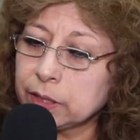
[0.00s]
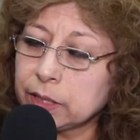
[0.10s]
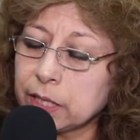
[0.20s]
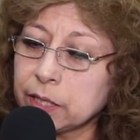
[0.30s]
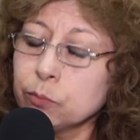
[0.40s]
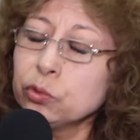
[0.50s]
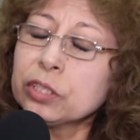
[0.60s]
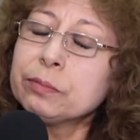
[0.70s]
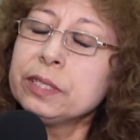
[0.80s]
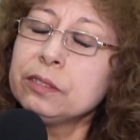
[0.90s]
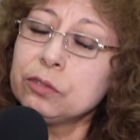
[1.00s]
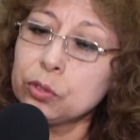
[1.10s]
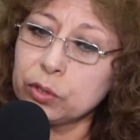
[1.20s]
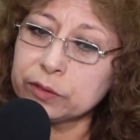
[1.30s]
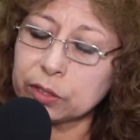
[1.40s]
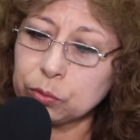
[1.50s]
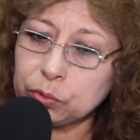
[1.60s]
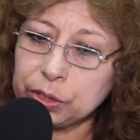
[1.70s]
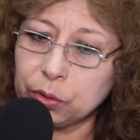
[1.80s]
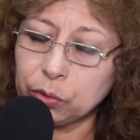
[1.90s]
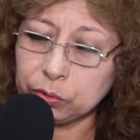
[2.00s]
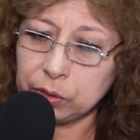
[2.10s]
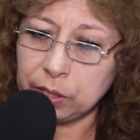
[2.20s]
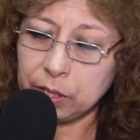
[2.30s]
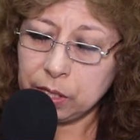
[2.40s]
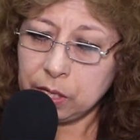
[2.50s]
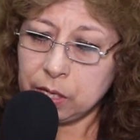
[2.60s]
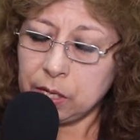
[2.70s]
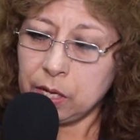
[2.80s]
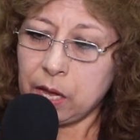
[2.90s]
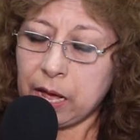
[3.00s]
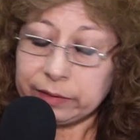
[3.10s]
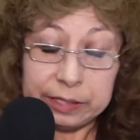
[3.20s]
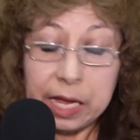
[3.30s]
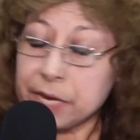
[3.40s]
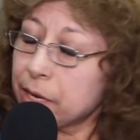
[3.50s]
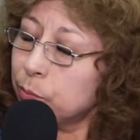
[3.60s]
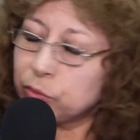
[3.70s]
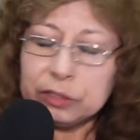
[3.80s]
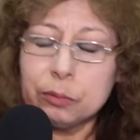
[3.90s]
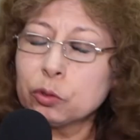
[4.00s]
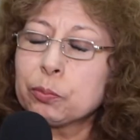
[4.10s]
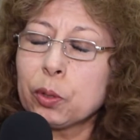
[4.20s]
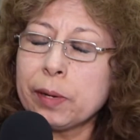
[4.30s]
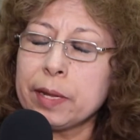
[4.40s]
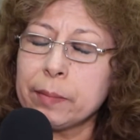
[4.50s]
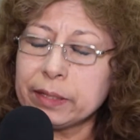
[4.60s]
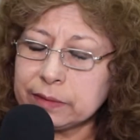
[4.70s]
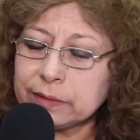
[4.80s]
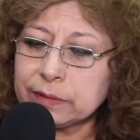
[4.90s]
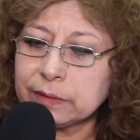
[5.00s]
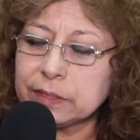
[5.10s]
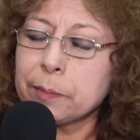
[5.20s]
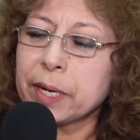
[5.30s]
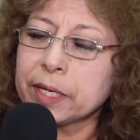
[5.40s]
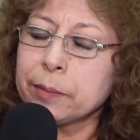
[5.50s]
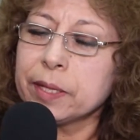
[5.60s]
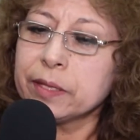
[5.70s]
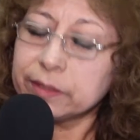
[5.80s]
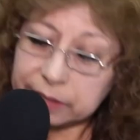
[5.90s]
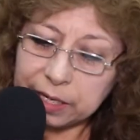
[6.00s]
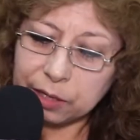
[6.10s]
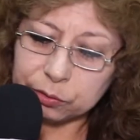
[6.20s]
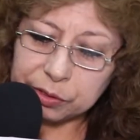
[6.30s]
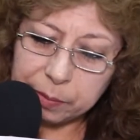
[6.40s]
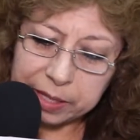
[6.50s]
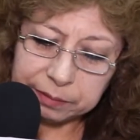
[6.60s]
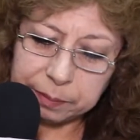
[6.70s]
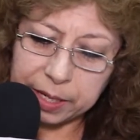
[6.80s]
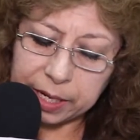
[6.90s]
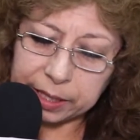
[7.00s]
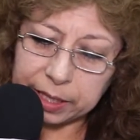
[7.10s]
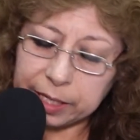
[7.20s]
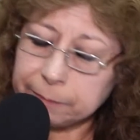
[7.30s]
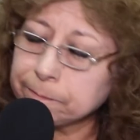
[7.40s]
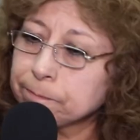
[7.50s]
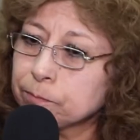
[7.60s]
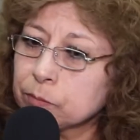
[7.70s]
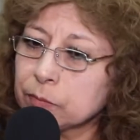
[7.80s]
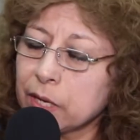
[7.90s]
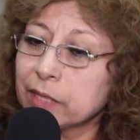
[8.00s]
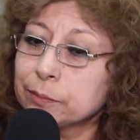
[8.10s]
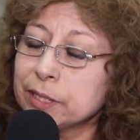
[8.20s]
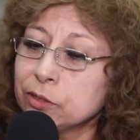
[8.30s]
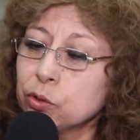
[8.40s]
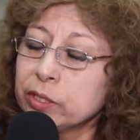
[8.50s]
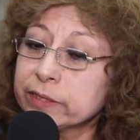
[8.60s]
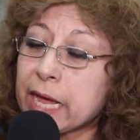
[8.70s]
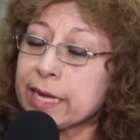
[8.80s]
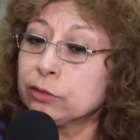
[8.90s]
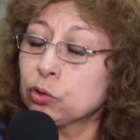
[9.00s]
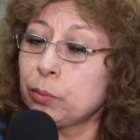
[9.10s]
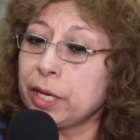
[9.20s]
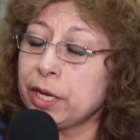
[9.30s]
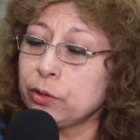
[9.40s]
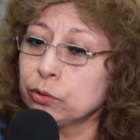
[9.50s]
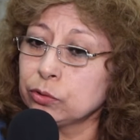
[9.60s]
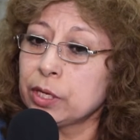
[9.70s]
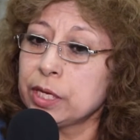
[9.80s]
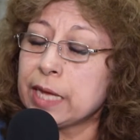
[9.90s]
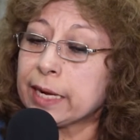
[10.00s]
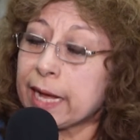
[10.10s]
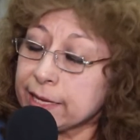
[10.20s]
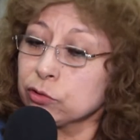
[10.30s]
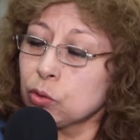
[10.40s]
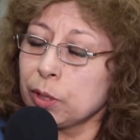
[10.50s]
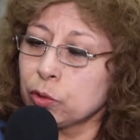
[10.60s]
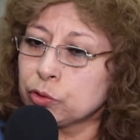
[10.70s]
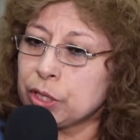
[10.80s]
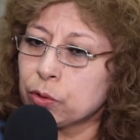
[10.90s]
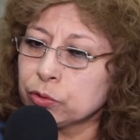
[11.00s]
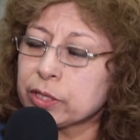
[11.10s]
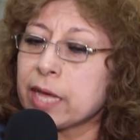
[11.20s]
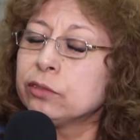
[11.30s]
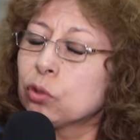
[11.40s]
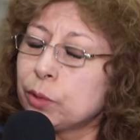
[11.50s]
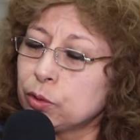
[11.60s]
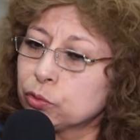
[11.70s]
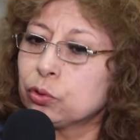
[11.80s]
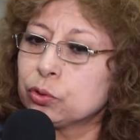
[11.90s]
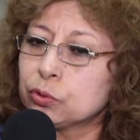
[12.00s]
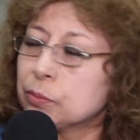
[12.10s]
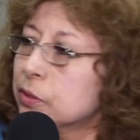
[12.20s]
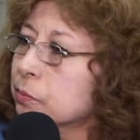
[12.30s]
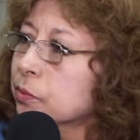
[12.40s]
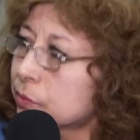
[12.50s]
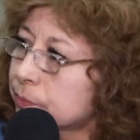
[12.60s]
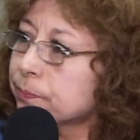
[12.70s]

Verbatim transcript: Que den muchas bendiciones a sus hijos, así haya muchísimos problemas, siempre hay que bendecir a los demás para que las bendiciones caigan sobre ellos y al caer sobre los hijos caen sobre nosotros mismos.